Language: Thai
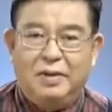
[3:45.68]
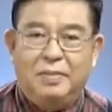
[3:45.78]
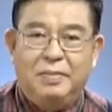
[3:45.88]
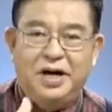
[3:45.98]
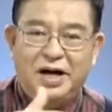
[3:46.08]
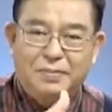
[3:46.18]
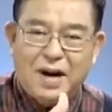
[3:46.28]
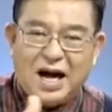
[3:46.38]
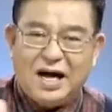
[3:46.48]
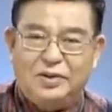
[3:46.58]
เพื่อน
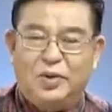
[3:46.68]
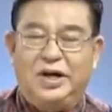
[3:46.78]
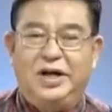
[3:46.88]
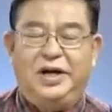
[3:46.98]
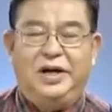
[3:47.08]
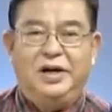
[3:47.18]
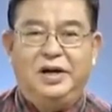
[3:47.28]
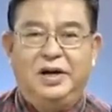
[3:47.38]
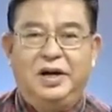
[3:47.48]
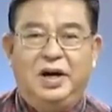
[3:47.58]
บ้านก็ดี
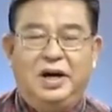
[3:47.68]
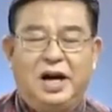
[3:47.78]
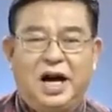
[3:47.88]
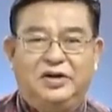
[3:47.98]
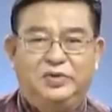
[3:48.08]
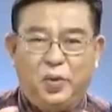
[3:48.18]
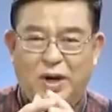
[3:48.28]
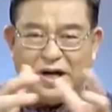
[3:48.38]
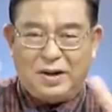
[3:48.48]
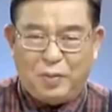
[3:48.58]
ในสุวร
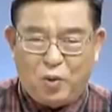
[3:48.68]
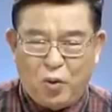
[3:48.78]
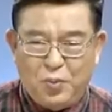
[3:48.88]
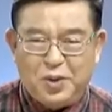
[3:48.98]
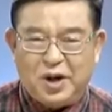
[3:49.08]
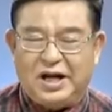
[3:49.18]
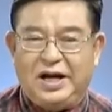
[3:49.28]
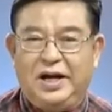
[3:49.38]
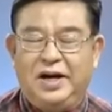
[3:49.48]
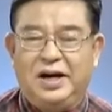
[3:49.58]
รณภูมิก็ดี
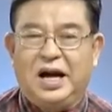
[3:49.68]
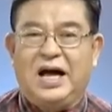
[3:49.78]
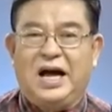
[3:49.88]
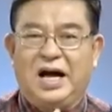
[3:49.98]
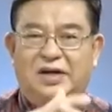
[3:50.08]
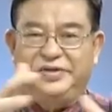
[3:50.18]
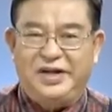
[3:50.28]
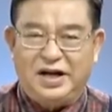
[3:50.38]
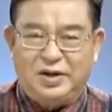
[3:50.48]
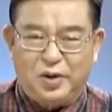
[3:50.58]
ในอาเซี
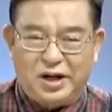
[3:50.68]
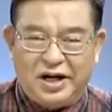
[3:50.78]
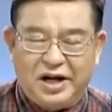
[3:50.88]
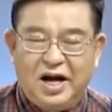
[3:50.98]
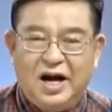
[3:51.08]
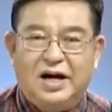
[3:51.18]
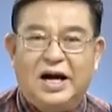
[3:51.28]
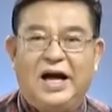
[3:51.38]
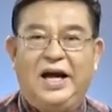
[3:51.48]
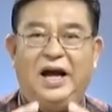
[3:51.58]
ยนก็ดี ใน
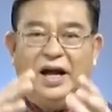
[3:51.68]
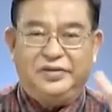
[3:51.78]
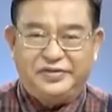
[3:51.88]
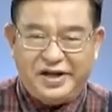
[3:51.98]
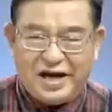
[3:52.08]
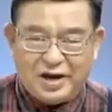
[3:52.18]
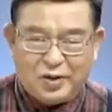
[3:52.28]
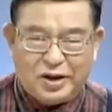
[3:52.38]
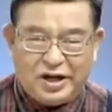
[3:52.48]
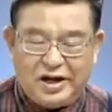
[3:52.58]
เอเชีย
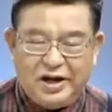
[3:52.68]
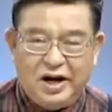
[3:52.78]
ก็ดี